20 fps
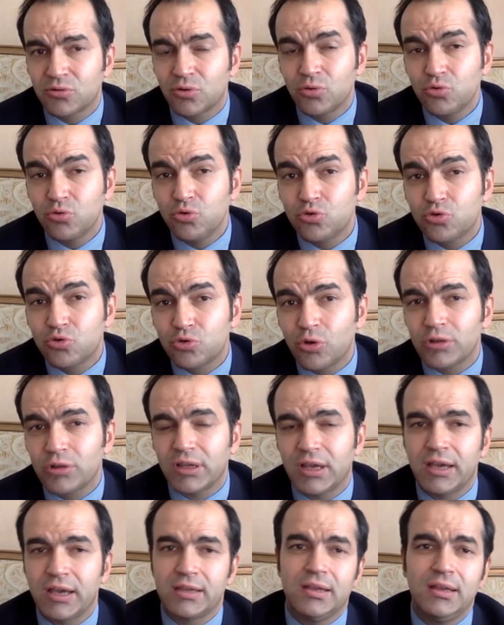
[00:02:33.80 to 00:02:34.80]
Son
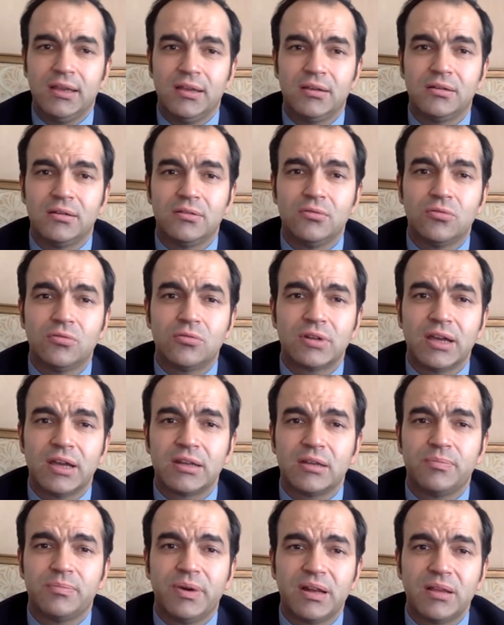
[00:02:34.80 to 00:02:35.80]
3-4 ayda
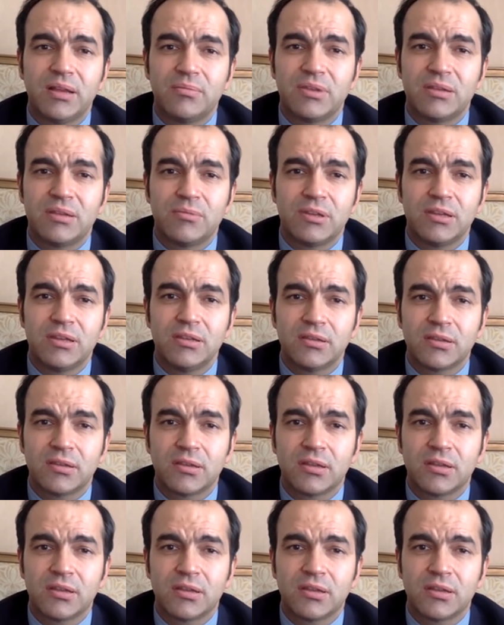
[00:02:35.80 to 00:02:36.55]
Ukrayna para biriminin